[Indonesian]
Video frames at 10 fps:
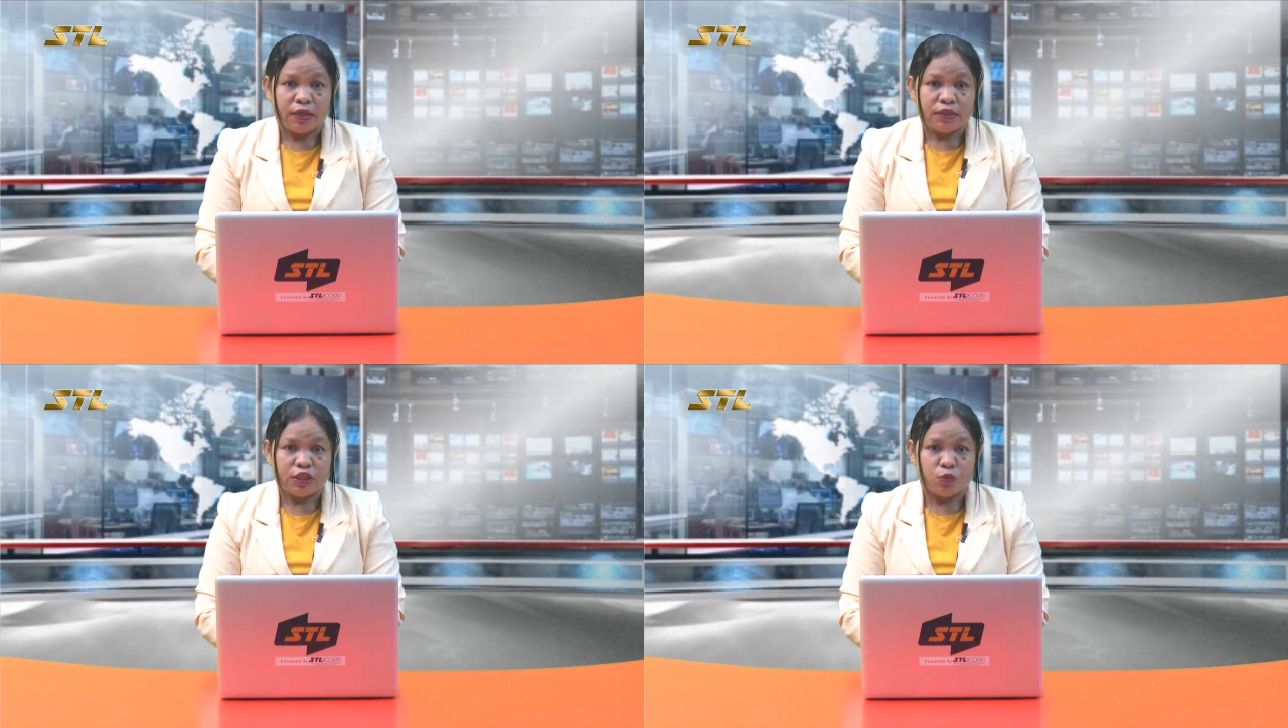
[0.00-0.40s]

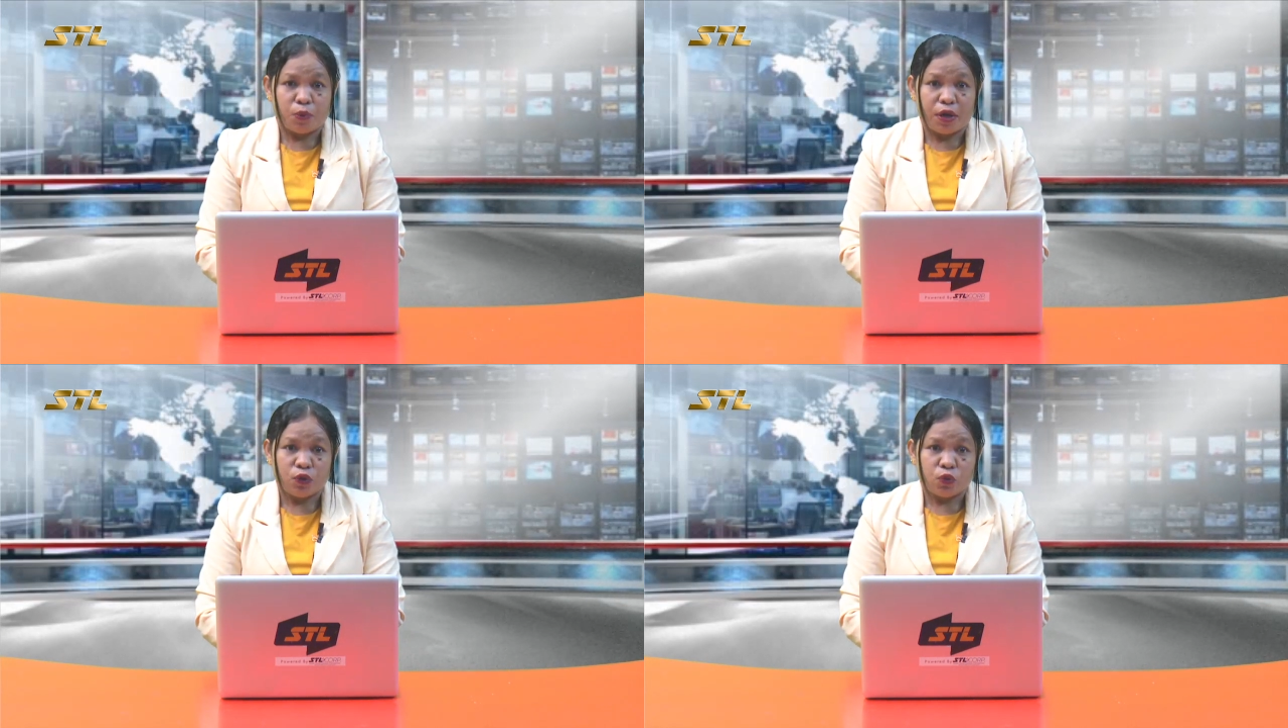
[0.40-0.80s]
e a
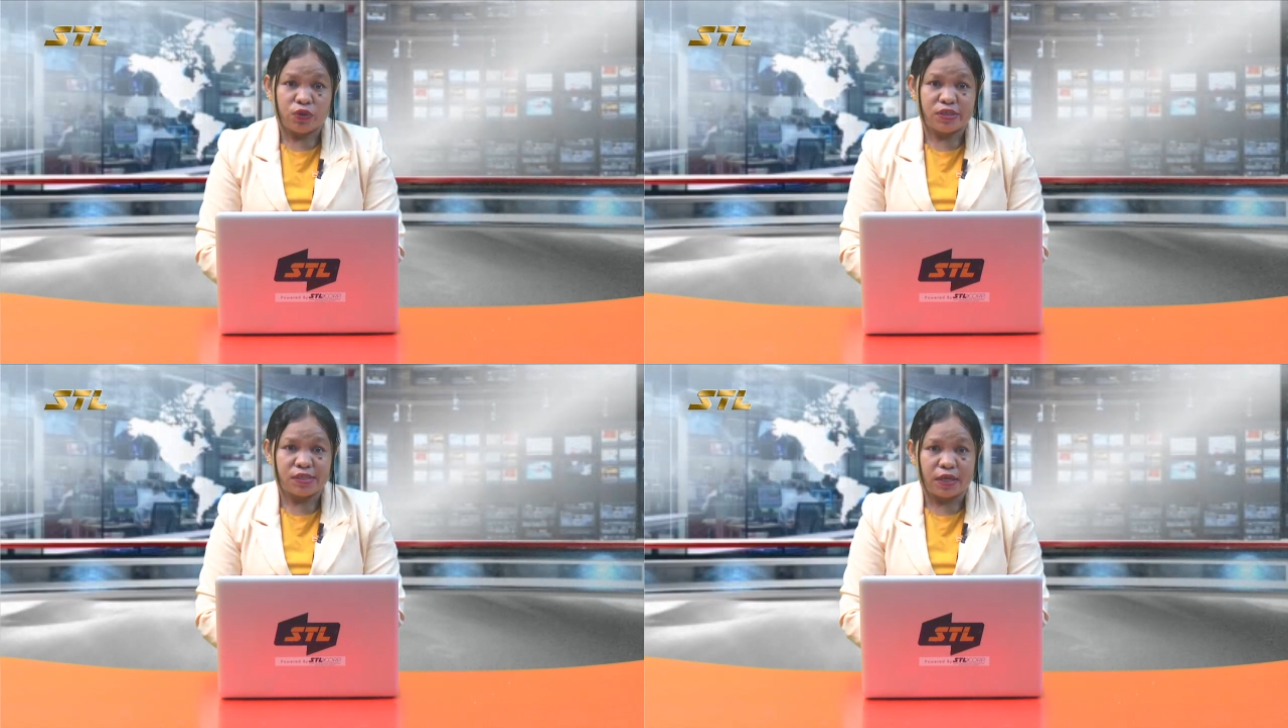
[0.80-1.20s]
Banco de
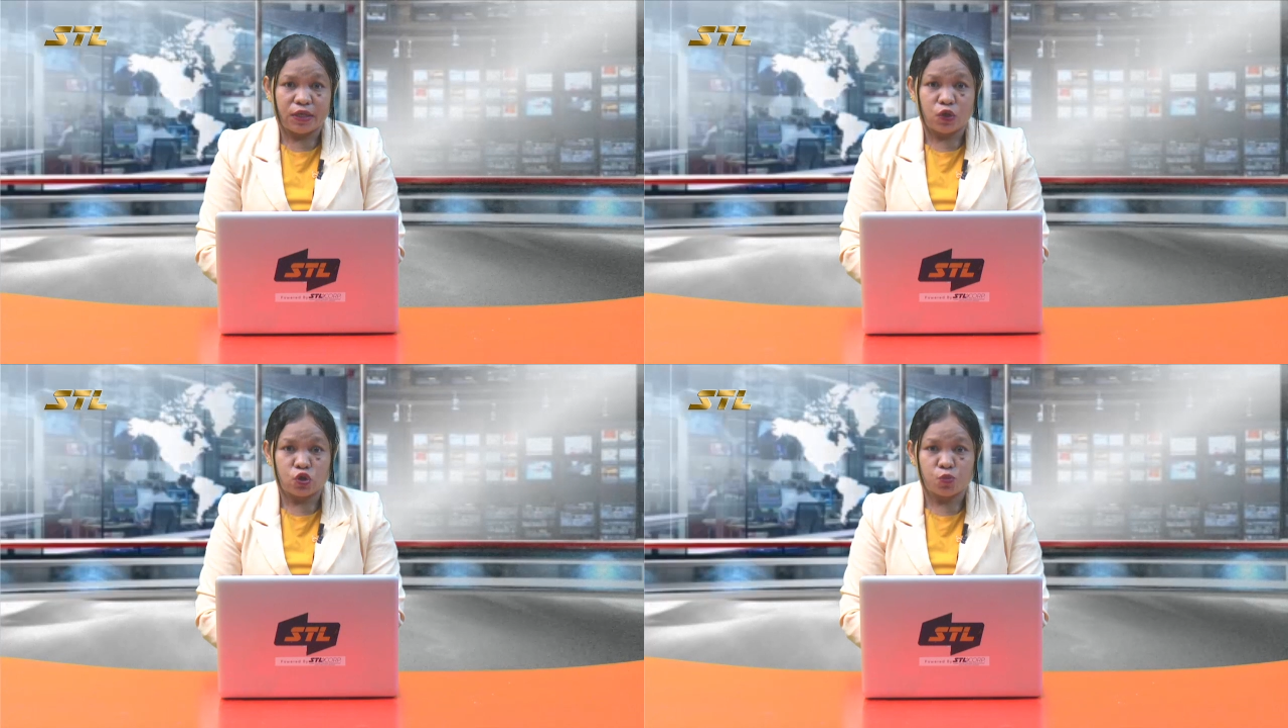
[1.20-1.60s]

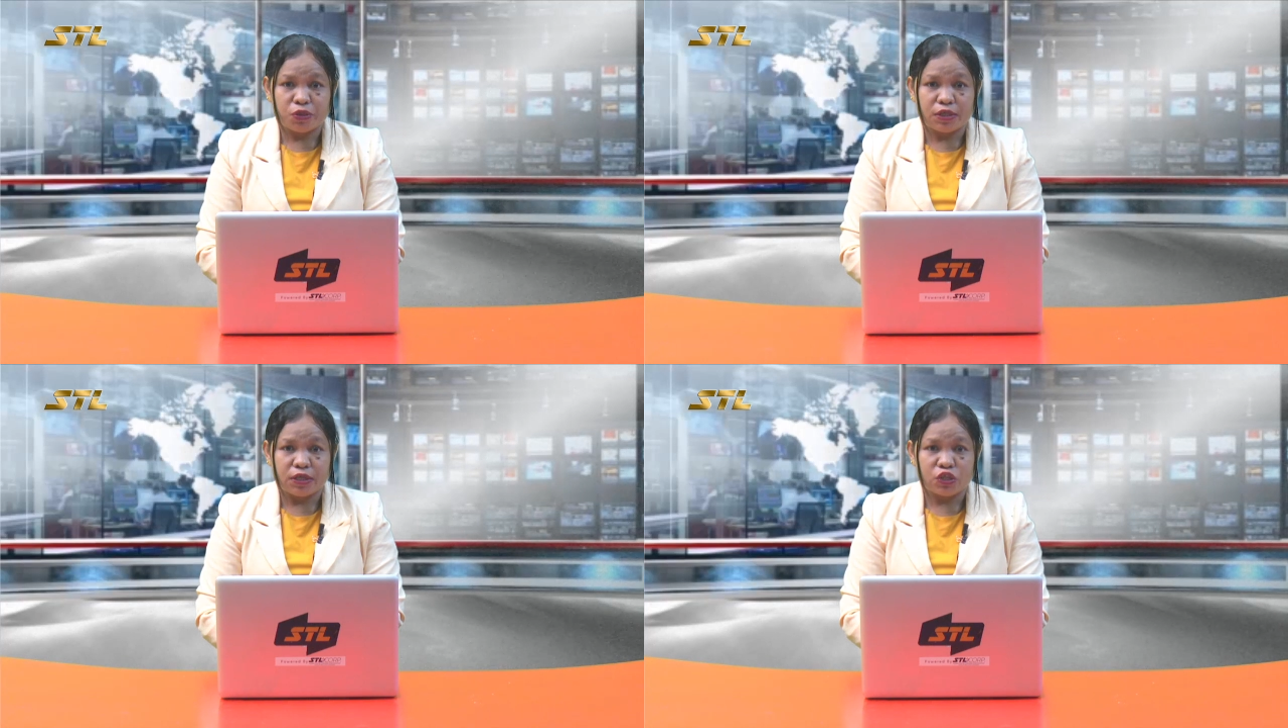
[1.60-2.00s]
Sangue
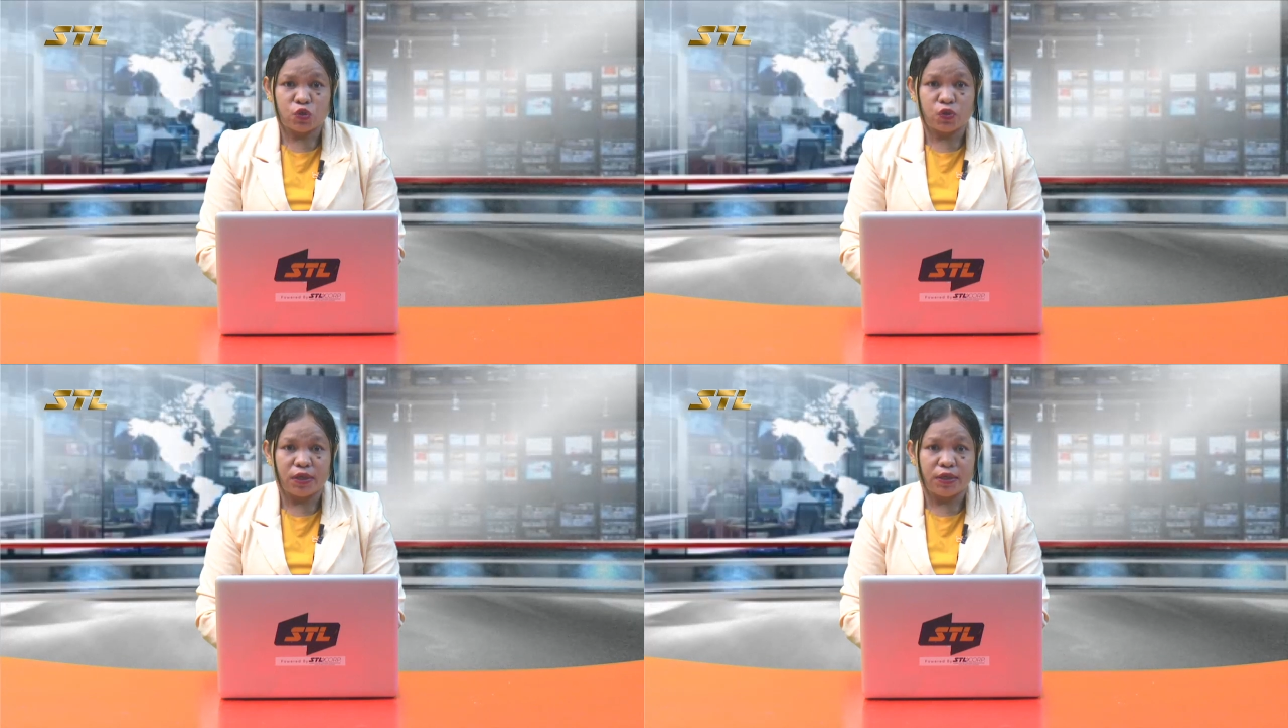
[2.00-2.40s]
Hospital
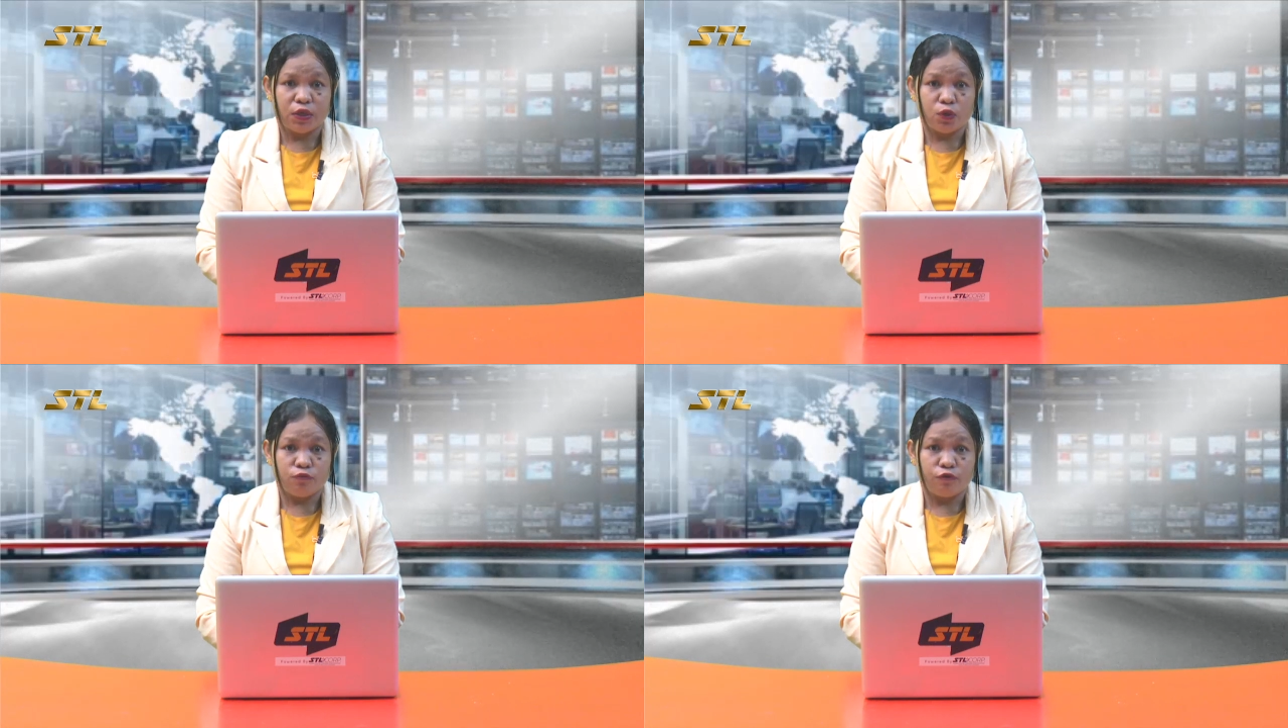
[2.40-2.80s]
Nacional
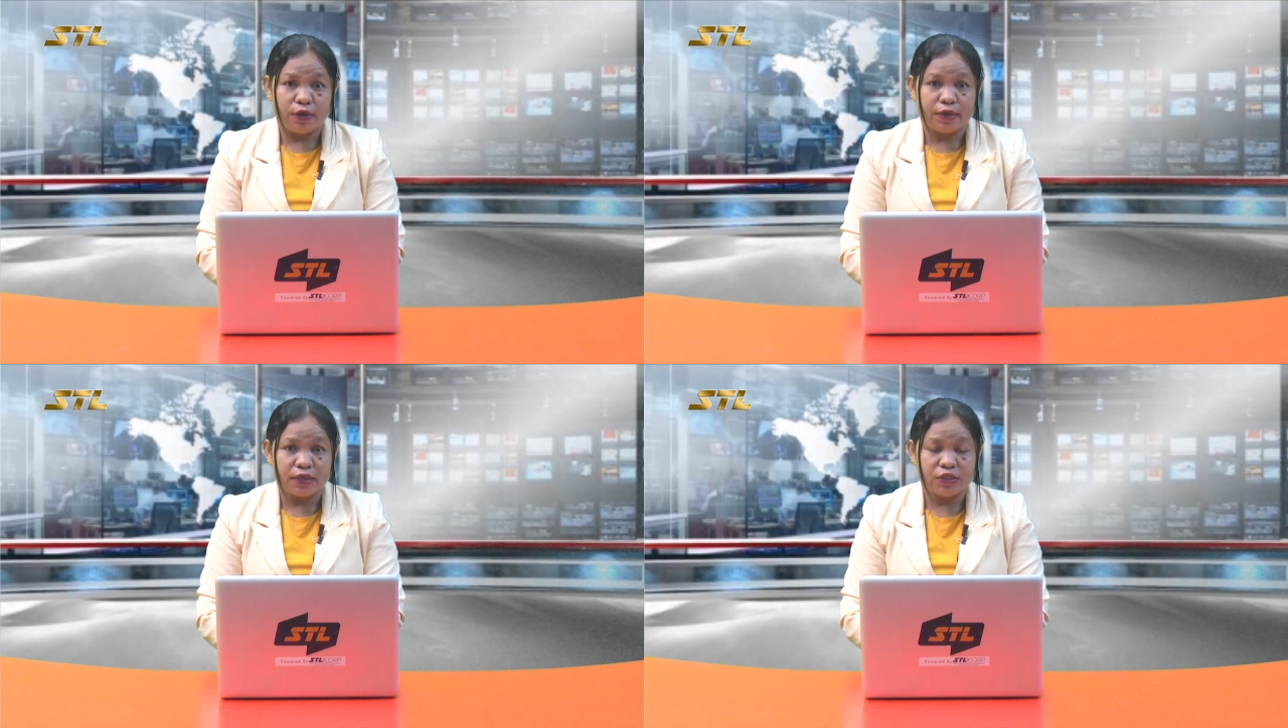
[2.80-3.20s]
Quiro
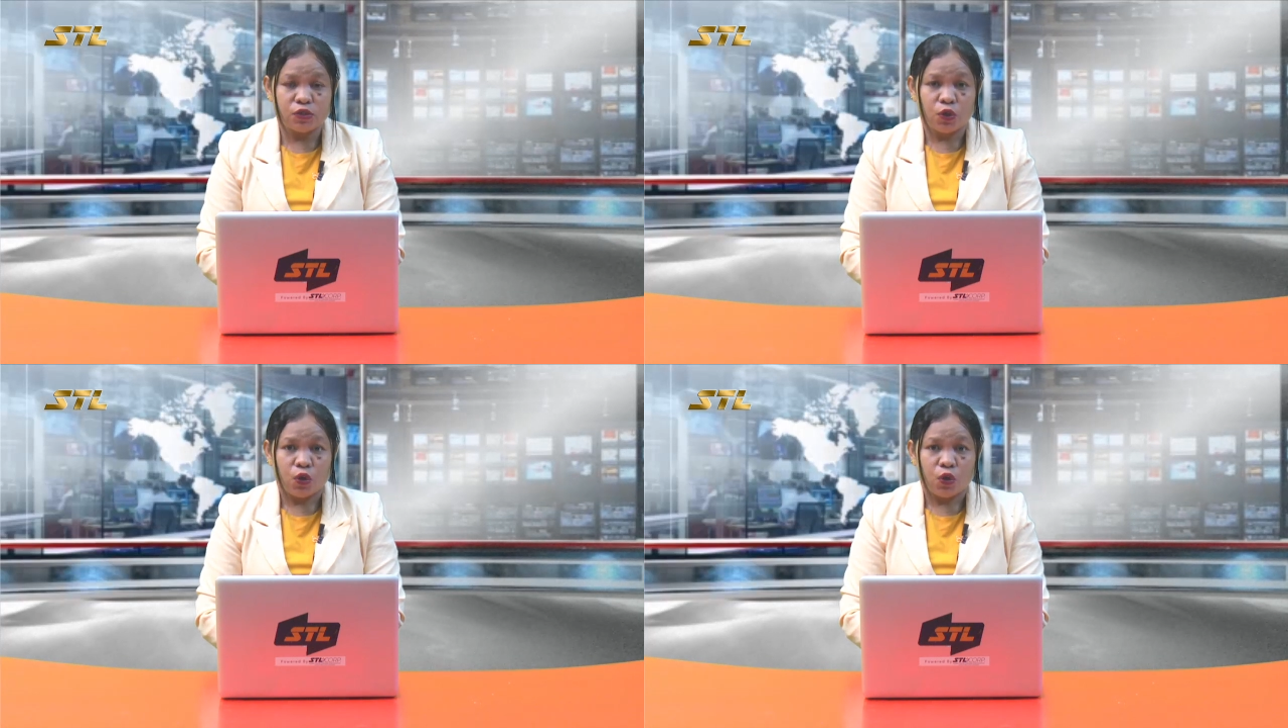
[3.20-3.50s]
Valadares